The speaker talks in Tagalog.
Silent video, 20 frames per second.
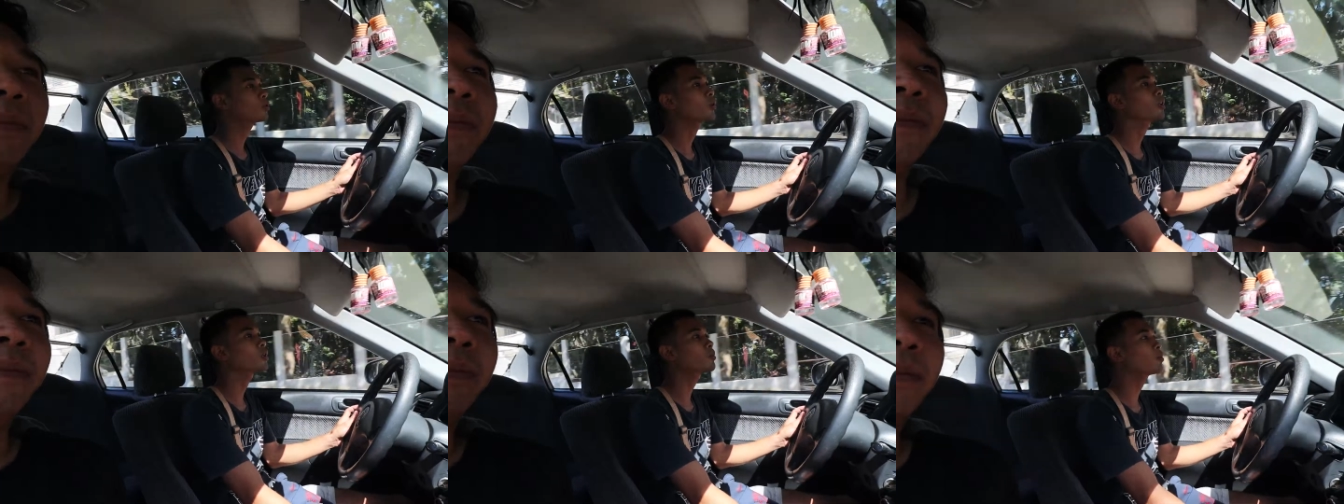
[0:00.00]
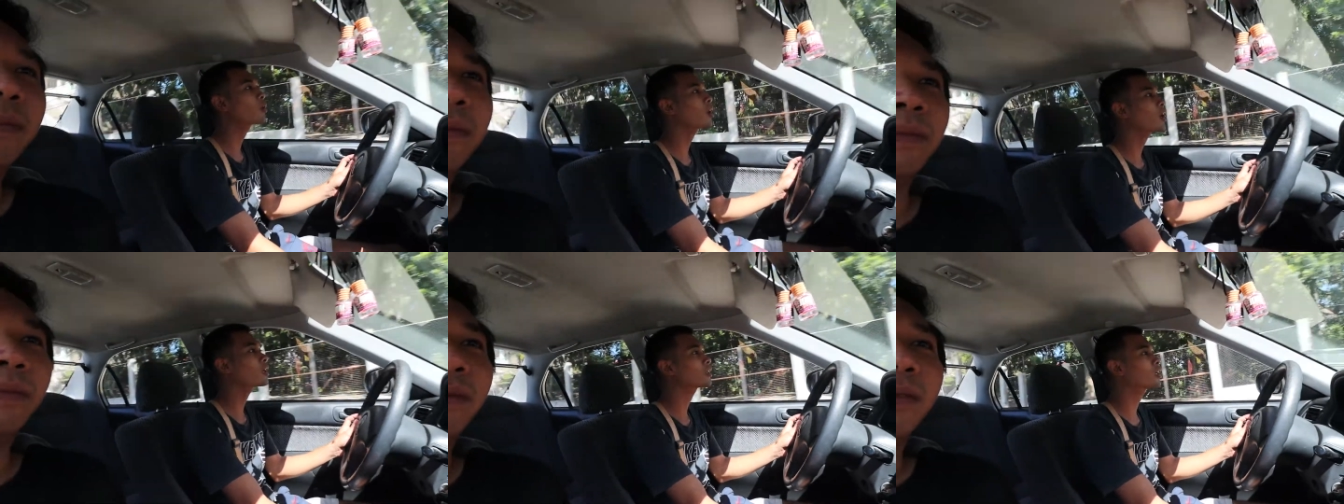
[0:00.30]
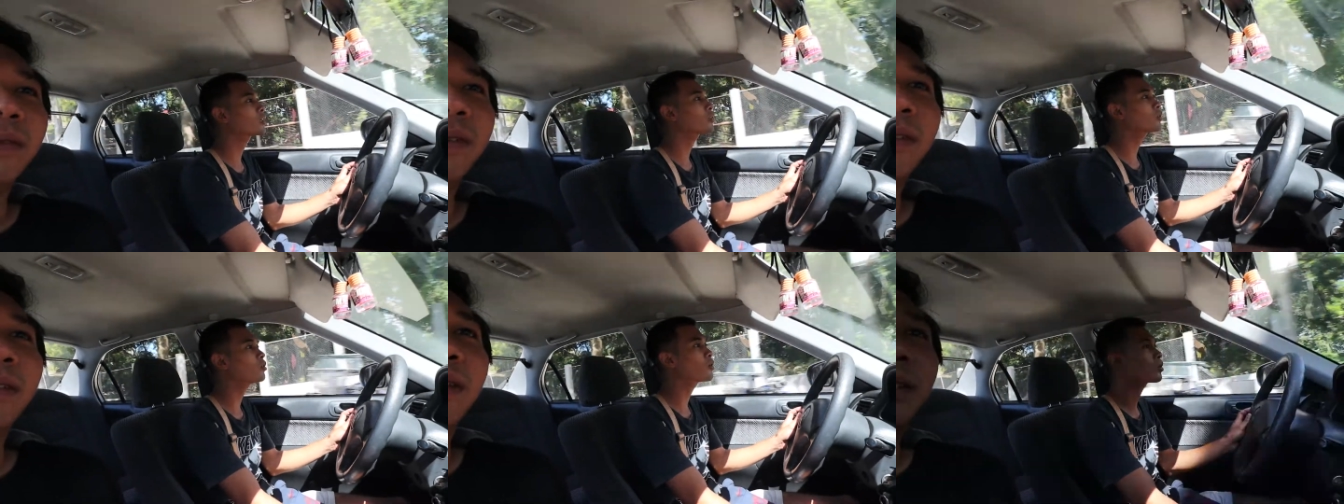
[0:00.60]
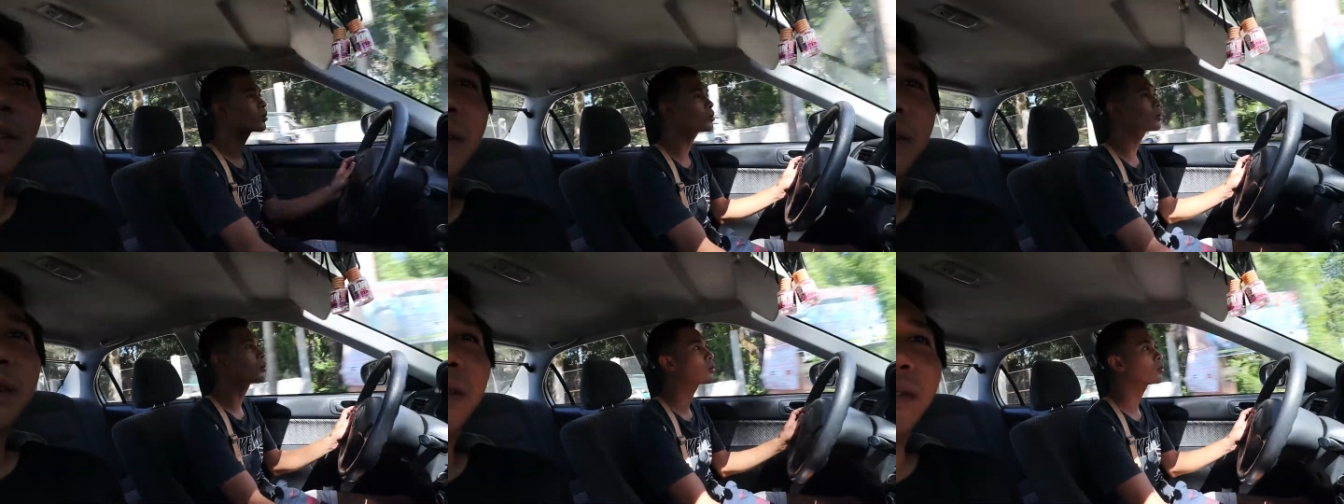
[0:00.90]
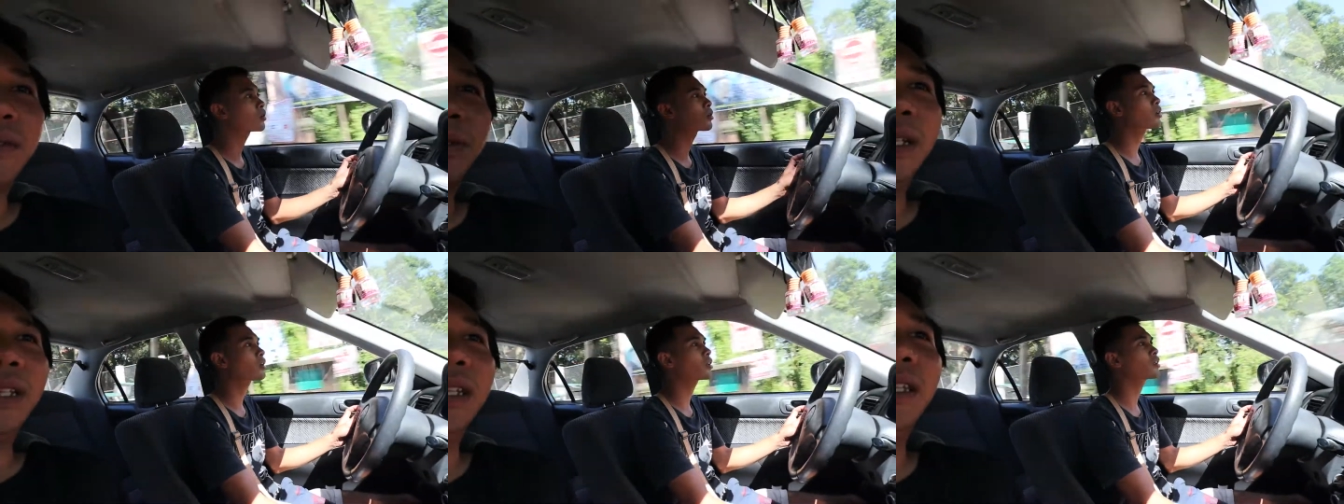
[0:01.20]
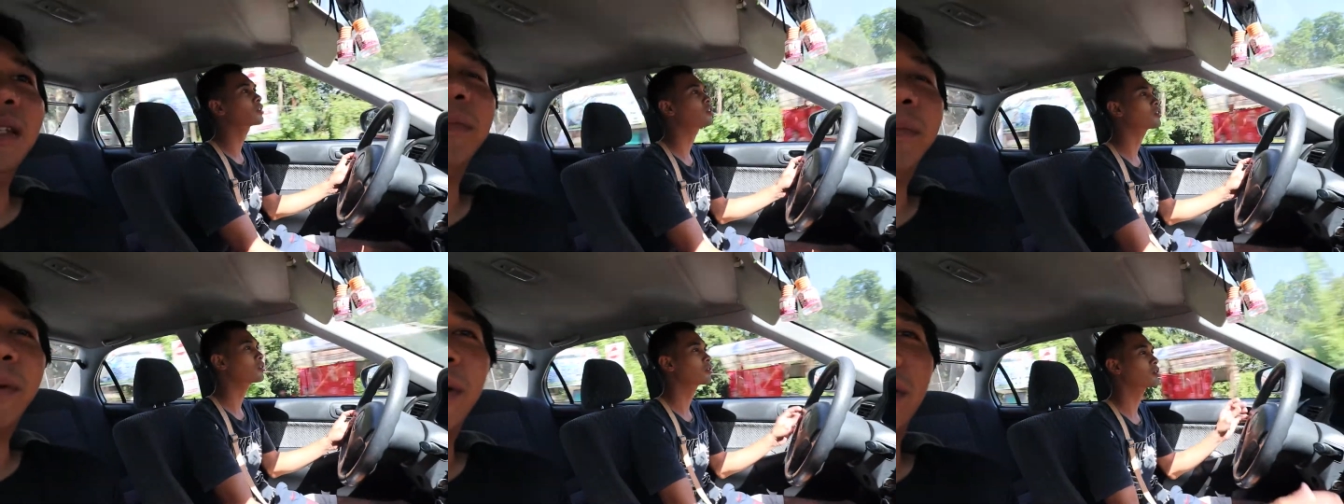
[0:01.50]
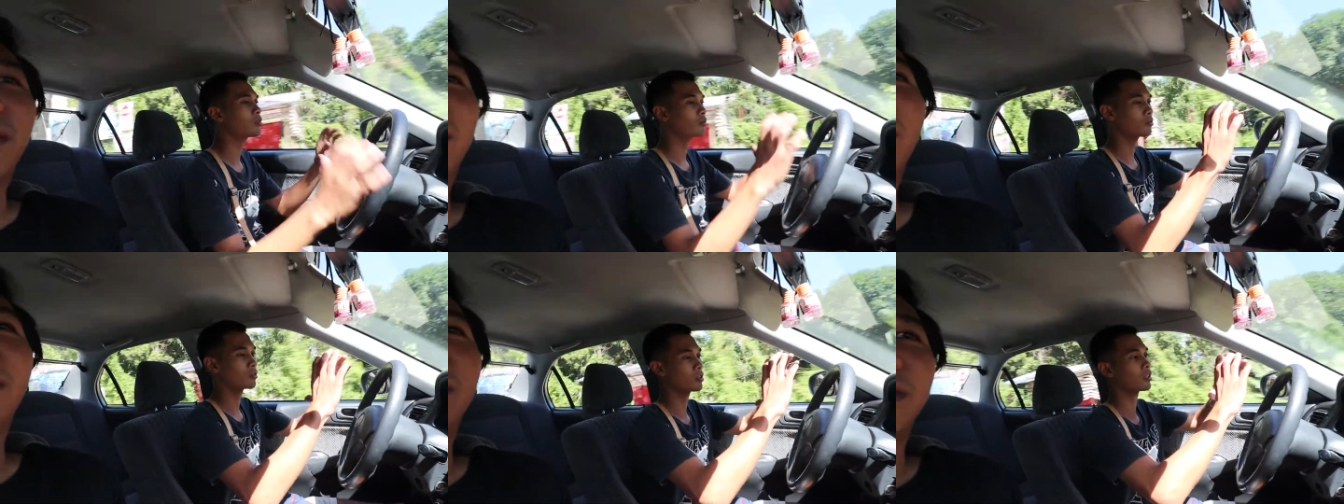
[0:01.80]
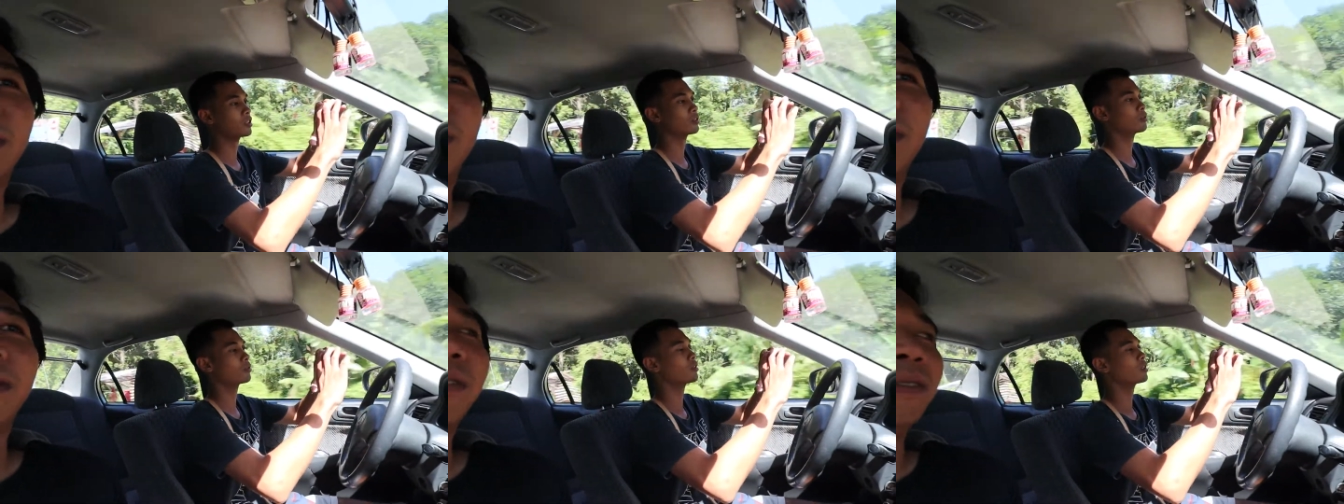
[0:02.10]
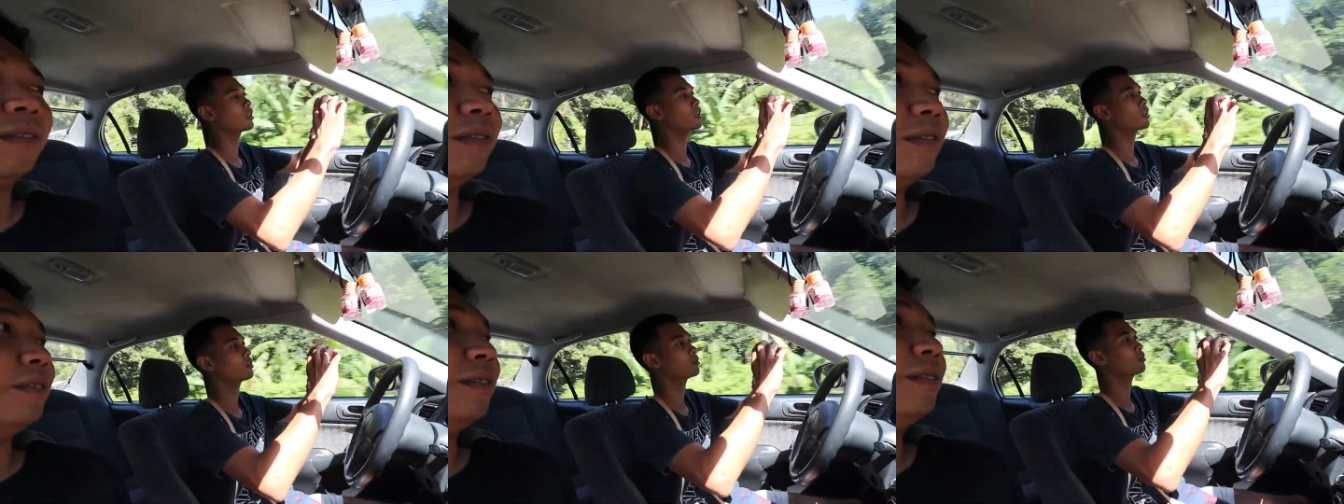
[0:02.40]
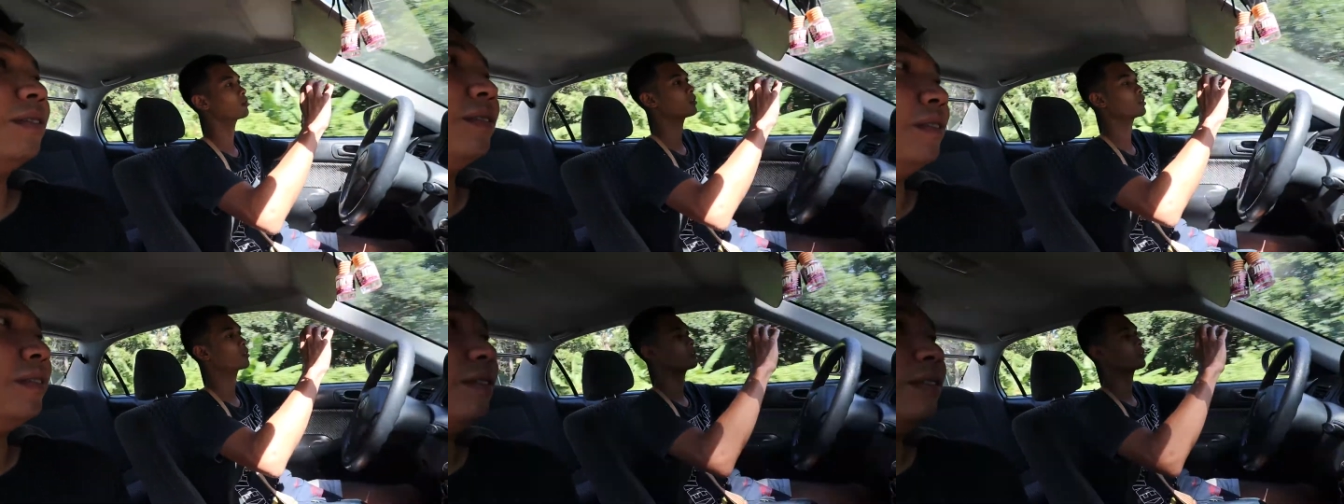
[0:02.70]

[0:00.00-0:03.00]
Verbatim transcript: 24 ata to 24? Maganda pa laki yung